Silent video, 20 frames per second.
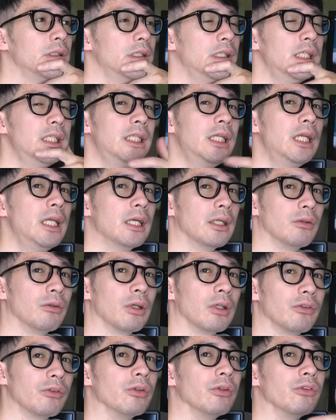IKEA と
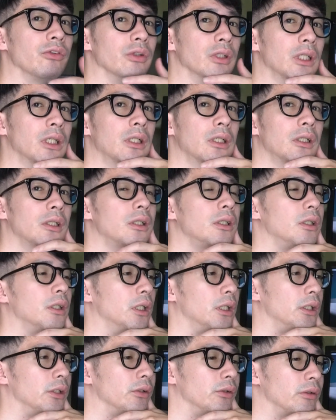かそうですよね
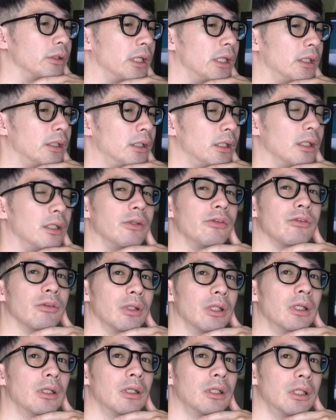あの典型ですよ
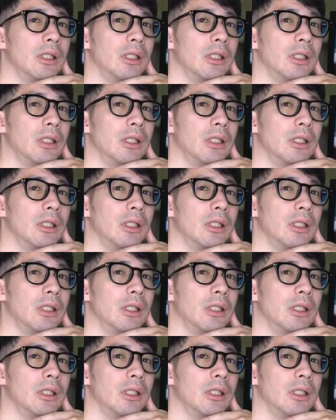ね